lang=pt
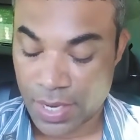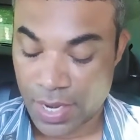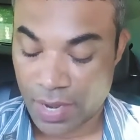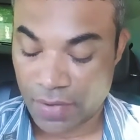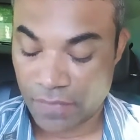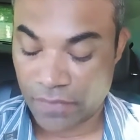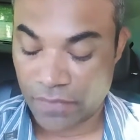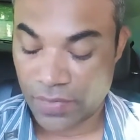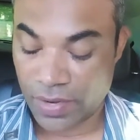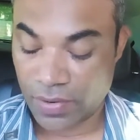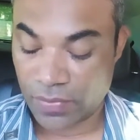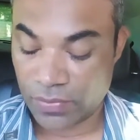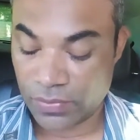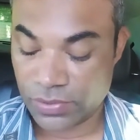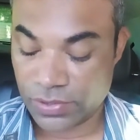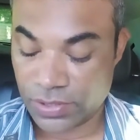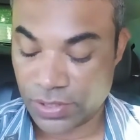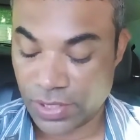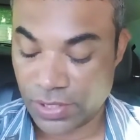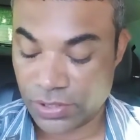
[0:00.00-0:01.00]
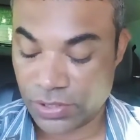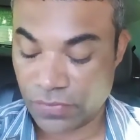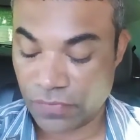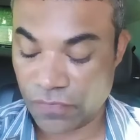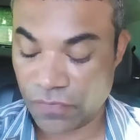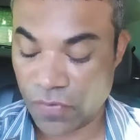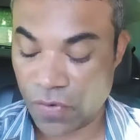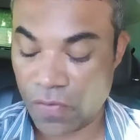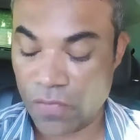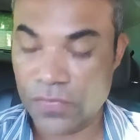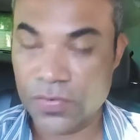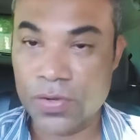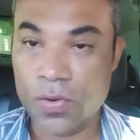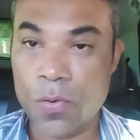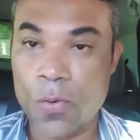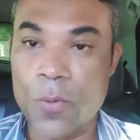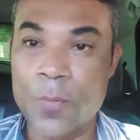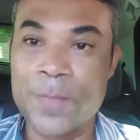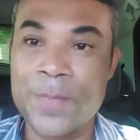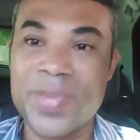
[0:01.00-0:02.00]
A fé consciente envolve
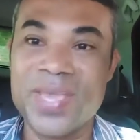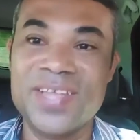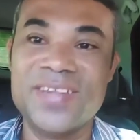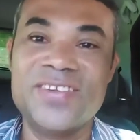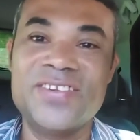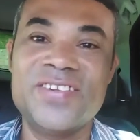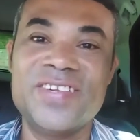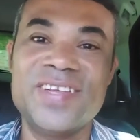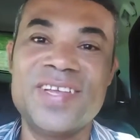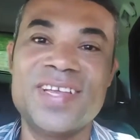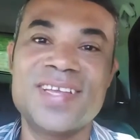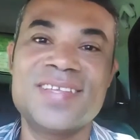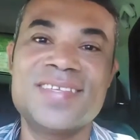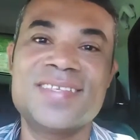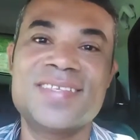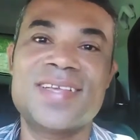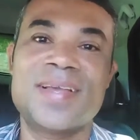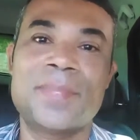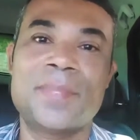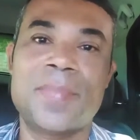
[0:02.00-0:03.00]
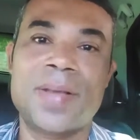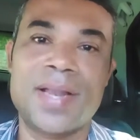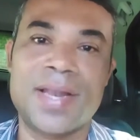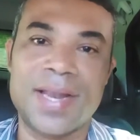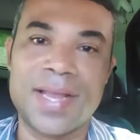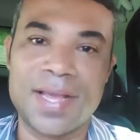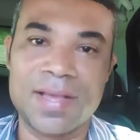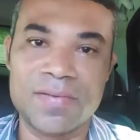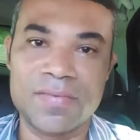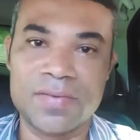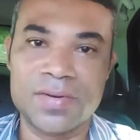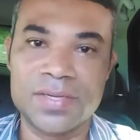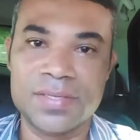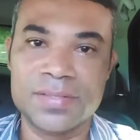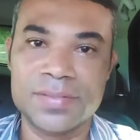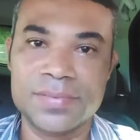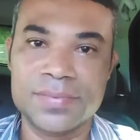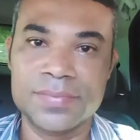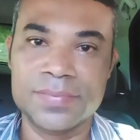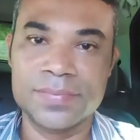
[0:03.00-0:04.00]
obediência à palavra
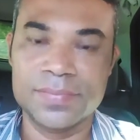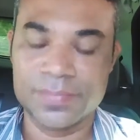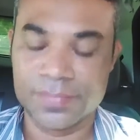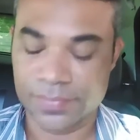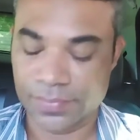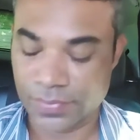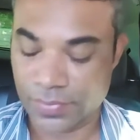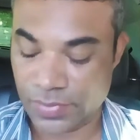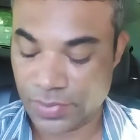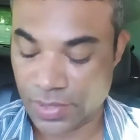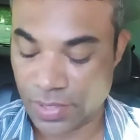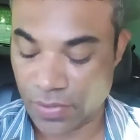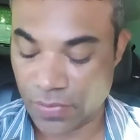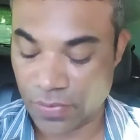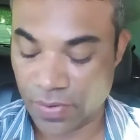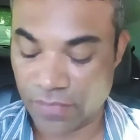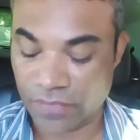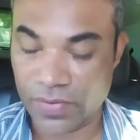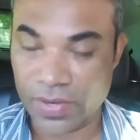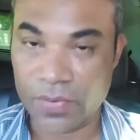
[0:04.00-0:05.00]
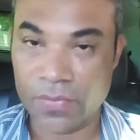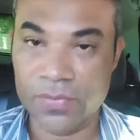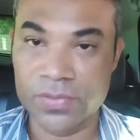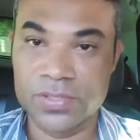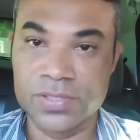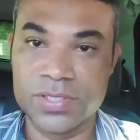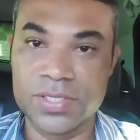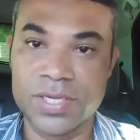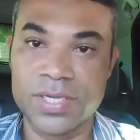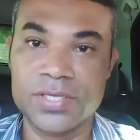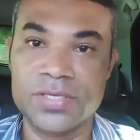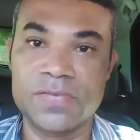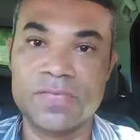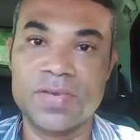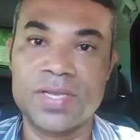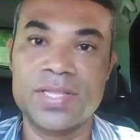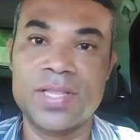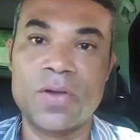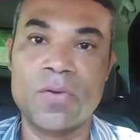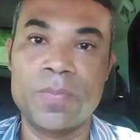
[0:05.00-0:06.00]
então a fé consciente
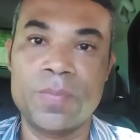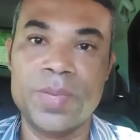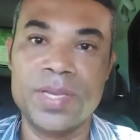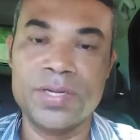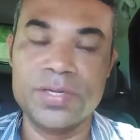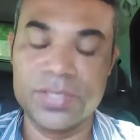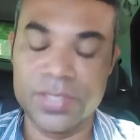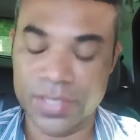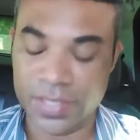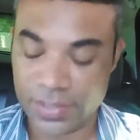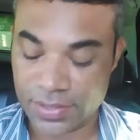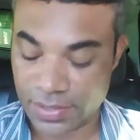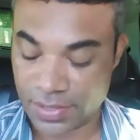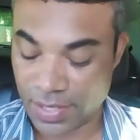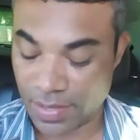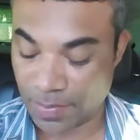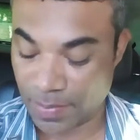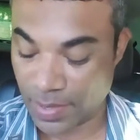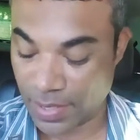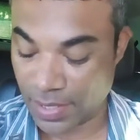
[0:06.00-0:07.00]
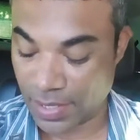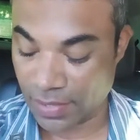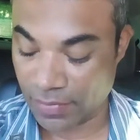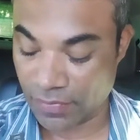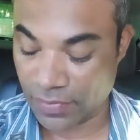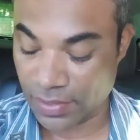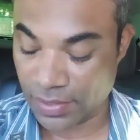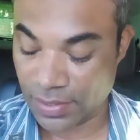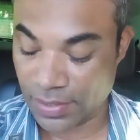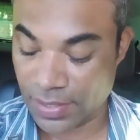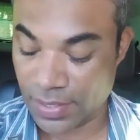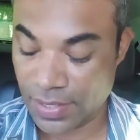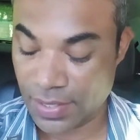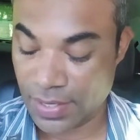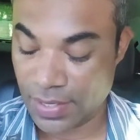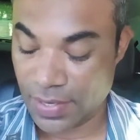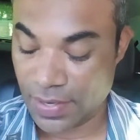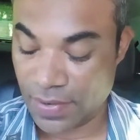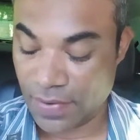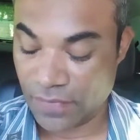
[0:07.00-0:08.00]
vem da obediência da palavra.
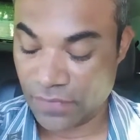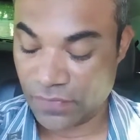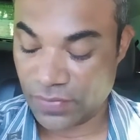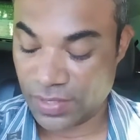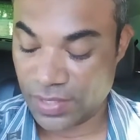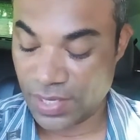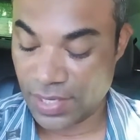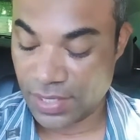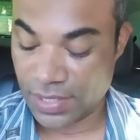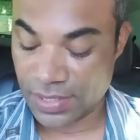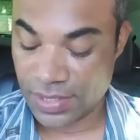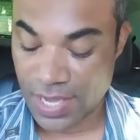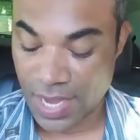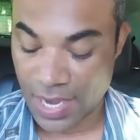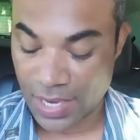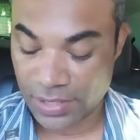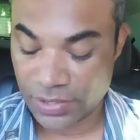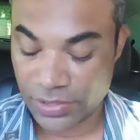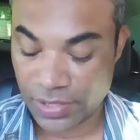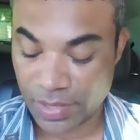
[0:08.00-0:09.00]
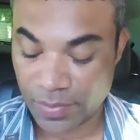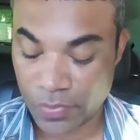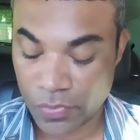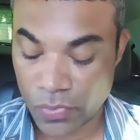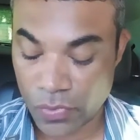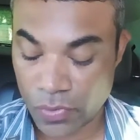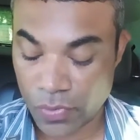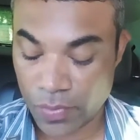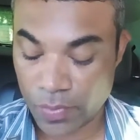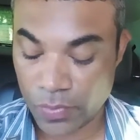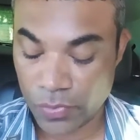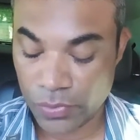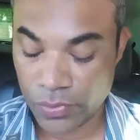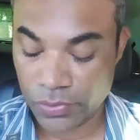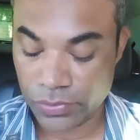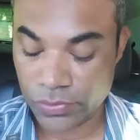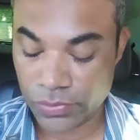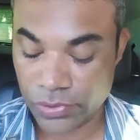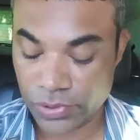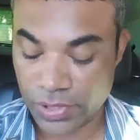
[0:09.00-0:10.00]
Fidelidade e amor.
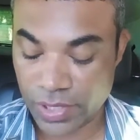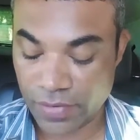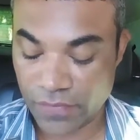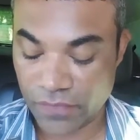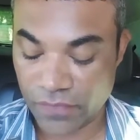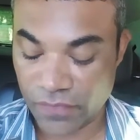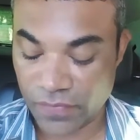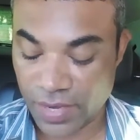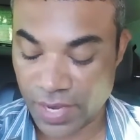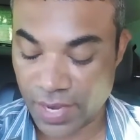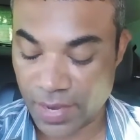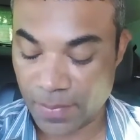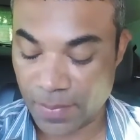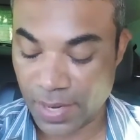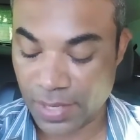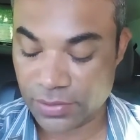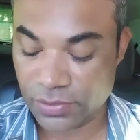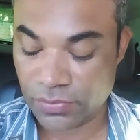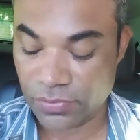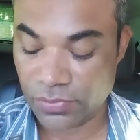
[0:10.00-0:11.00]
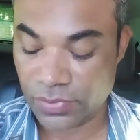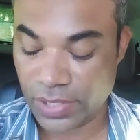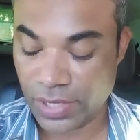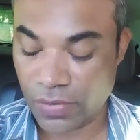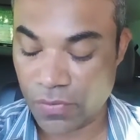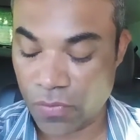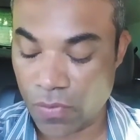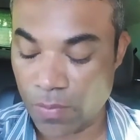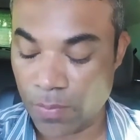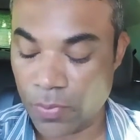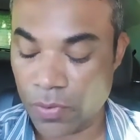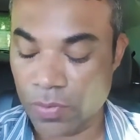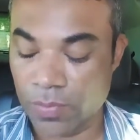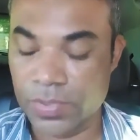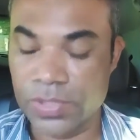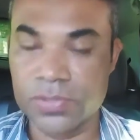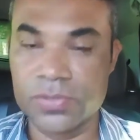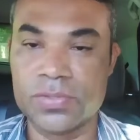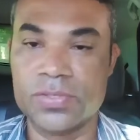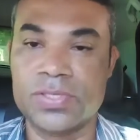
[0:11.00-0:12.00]
Muitos têm fé, mas não têm
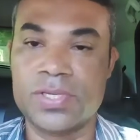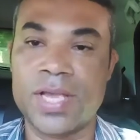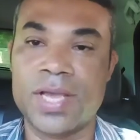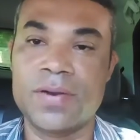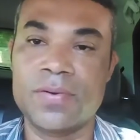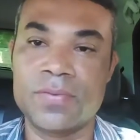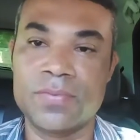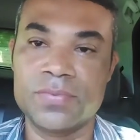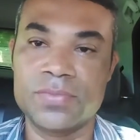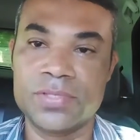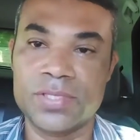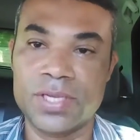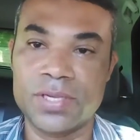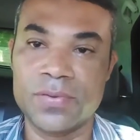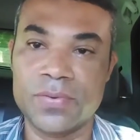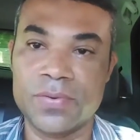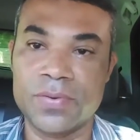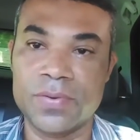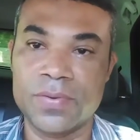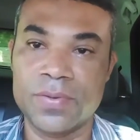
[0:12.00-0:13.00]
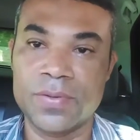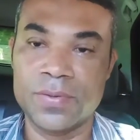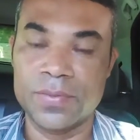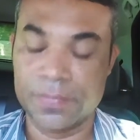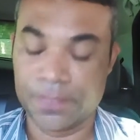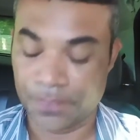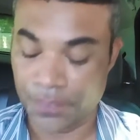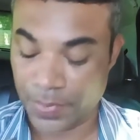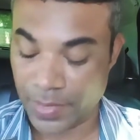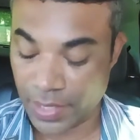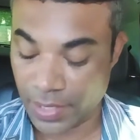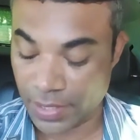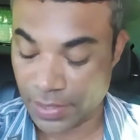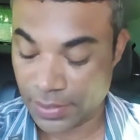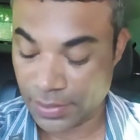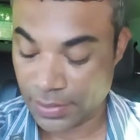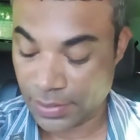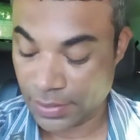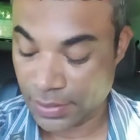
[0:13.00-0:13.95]
compromisso sério com o Senhor, né?